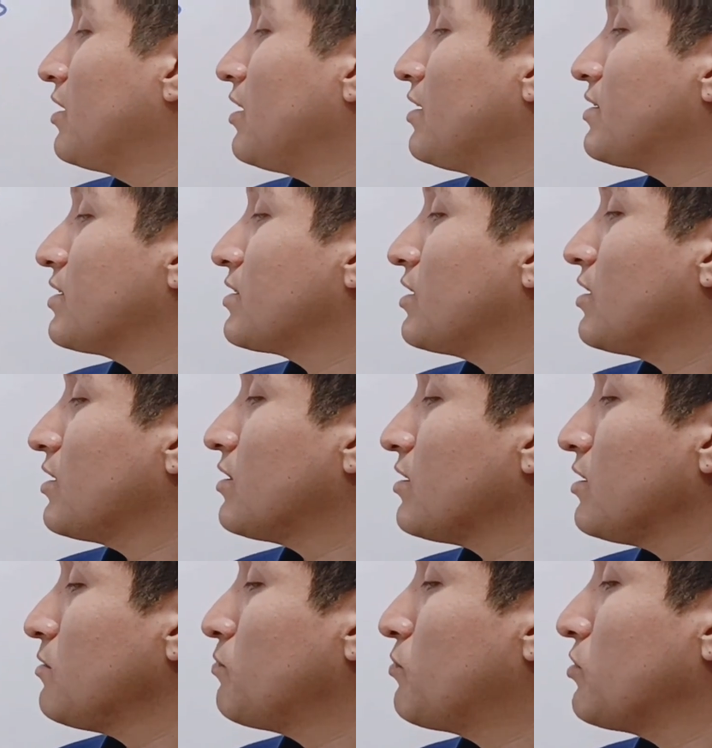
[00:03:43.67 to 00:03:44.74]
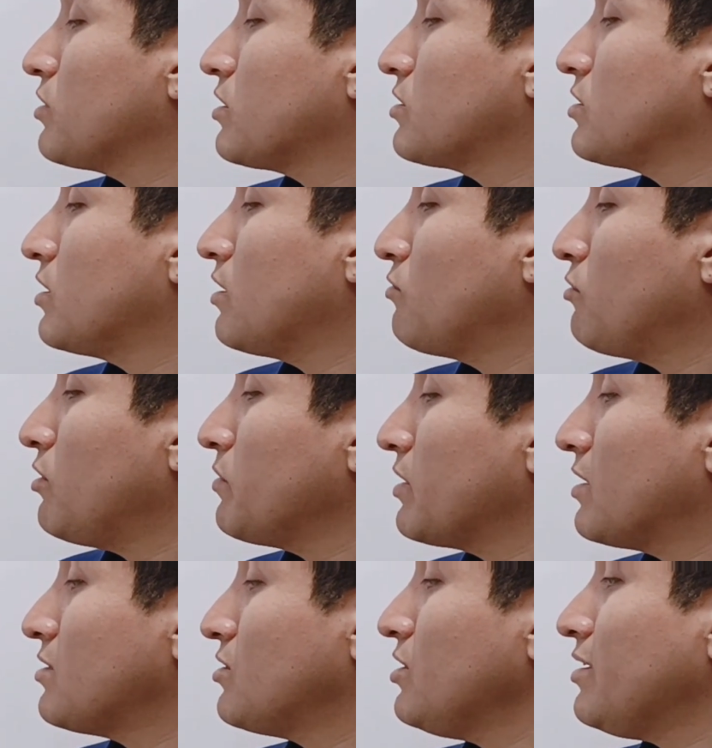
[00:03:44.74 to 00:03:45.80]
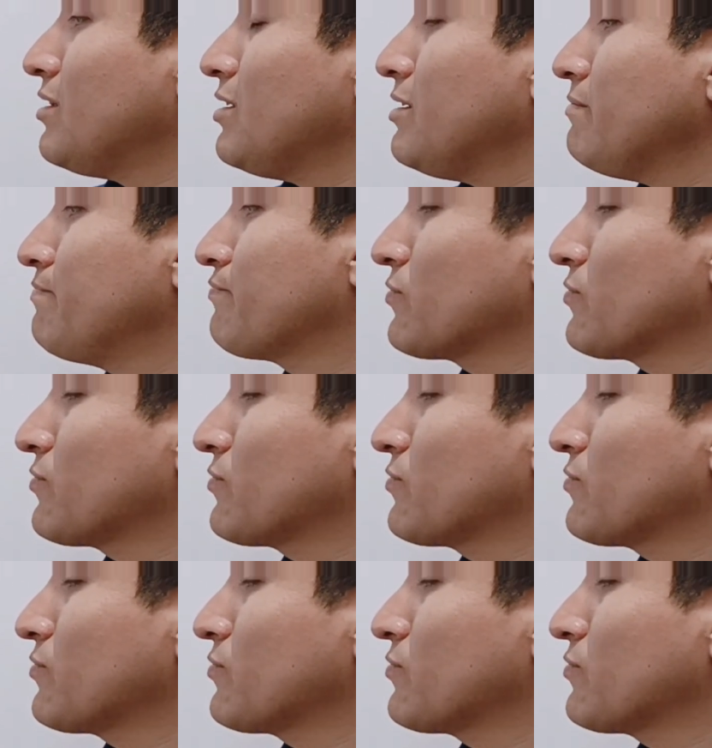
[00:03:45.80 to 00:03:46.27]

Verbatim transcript: el 63 podría ser el 9 y el 7,